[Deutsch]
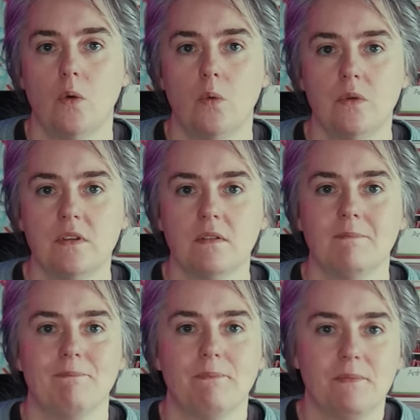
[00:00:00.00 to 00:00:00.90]
Und
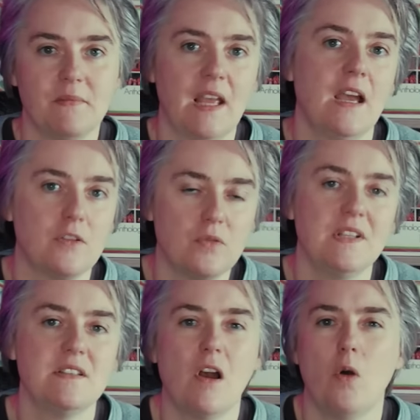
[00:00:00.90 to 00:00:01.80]
naja, du
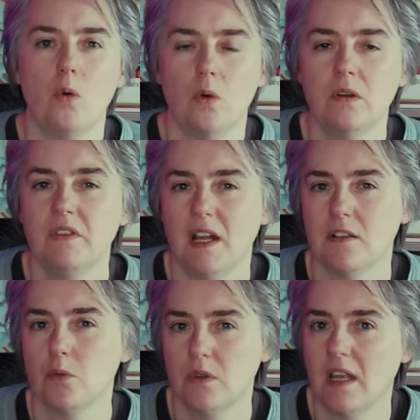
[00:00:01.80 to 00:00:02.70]
willst ja auch irgendwie
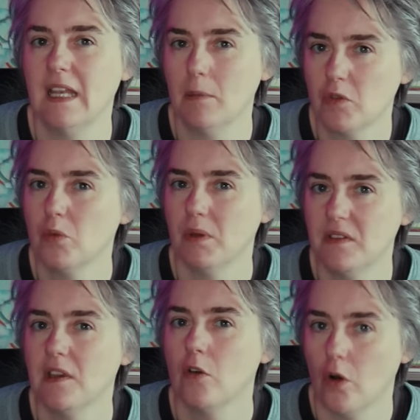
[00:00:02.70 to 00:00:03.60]
als Unternehmen so ein
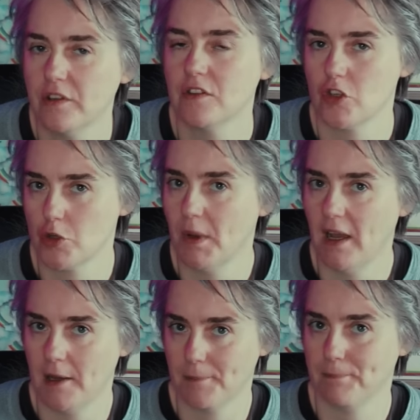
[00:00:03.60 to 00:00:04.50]
bisschen Kosten
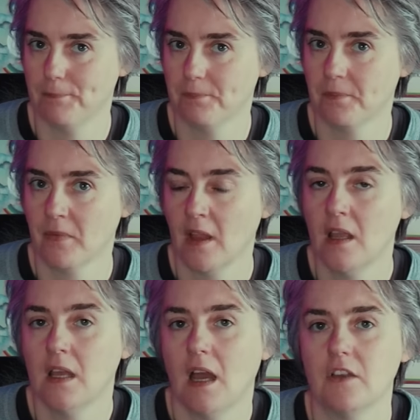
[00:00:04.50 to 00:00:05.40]
sparen.
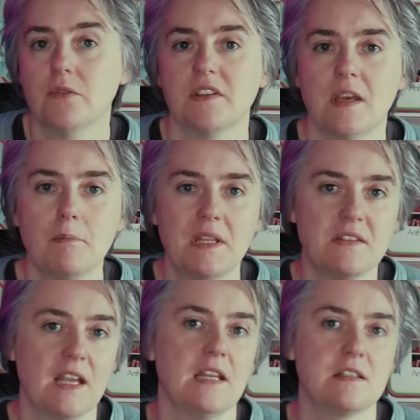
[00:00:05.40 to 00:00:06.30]
Also was hat man
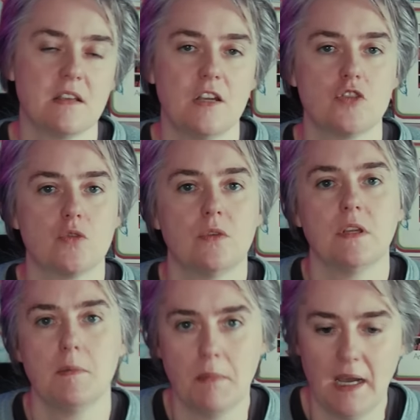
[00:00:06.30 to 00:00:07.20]
seinerzeit schon
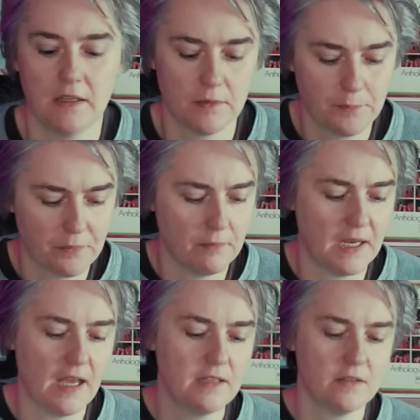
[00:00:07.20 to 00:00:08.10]
gemacht?
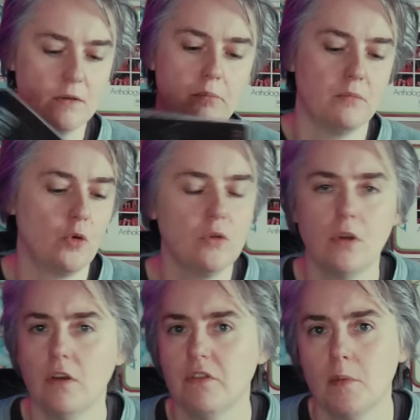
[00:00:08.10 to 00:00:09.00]
Man hat
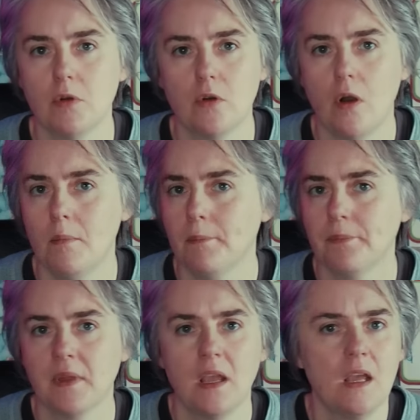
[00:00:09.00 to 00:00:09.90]
Rückläufer
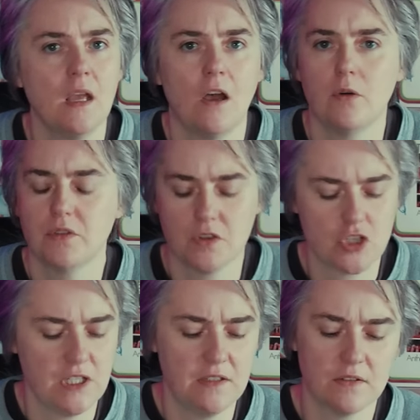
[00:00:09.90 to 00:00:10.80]
bekommen aus
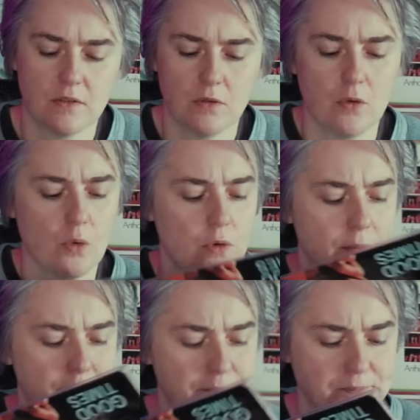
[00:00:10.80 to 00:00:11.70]
verschiedensten
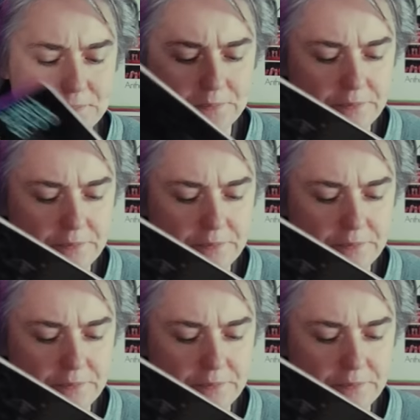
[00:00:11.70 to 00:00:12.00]
Gründen.